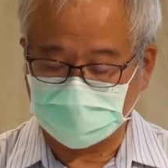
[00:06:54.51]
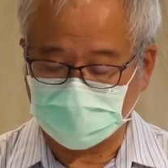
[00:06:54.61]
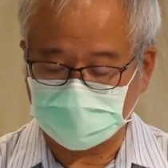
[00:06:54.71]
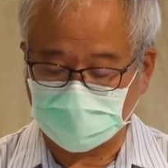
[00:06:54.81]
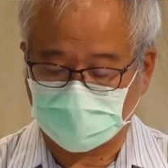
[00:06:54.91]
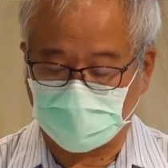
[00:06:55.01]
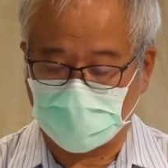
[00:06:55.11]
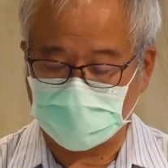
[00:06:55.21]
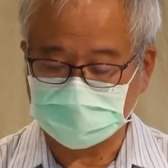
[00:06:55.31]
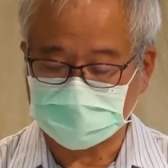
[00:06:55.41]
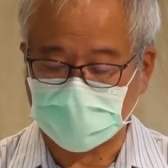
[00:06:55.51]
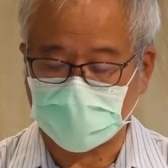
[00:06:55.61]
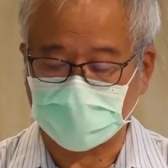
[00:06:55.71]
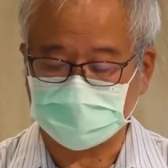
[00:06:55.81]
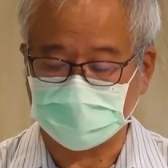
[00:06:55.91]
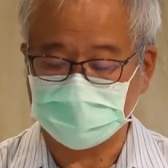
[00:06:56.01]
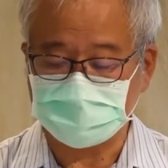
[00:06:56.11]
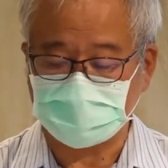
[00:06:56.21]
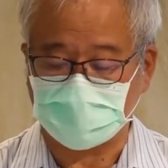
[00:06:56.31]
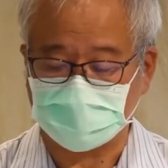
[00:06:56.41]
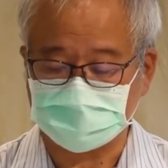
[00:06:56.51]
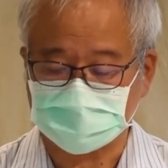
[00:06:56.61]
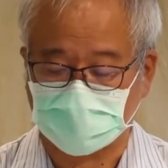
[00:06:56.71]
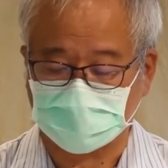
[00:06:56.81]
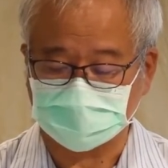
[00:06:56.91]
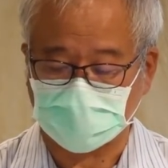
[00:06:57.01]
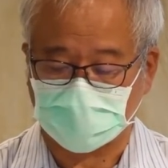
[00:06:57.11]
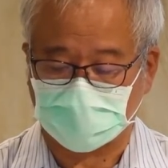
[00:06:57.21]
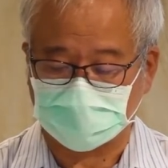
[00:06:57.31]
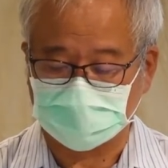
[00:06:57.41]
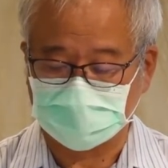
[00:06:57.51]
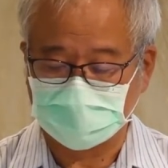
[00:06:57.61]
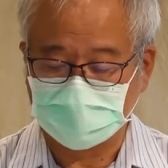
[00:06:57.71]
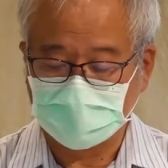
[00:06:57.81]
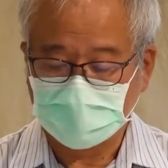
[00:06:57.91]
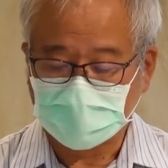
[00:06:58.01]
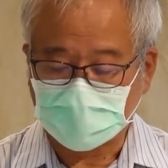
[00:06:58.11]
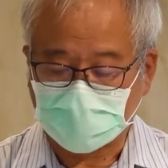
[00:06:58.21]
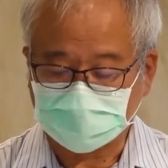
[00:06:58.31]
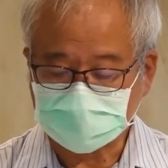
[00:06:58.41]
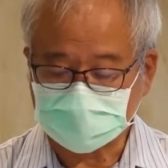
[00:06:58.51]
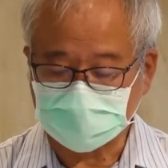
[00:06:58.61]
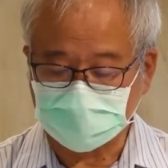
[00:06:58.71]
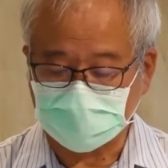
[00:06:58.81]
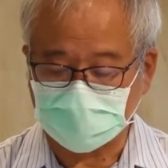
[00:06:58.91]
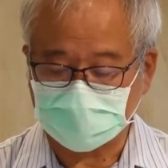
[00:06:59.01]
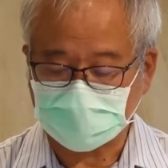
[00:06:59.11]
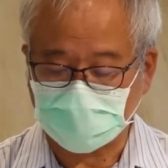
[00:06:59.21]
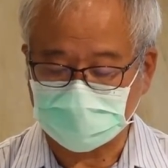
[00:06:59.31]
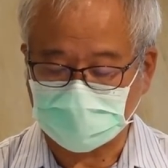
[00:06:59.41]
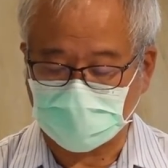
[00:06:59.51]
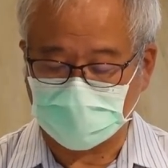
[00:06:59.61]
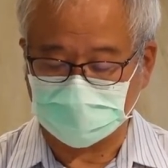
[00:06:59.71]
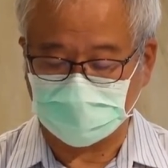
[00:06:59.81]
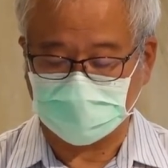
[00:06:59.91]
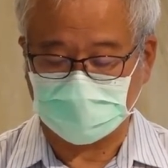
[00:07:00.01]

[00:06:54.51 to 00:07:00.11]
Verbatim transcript: 的光在人前照耀，好使人看到你们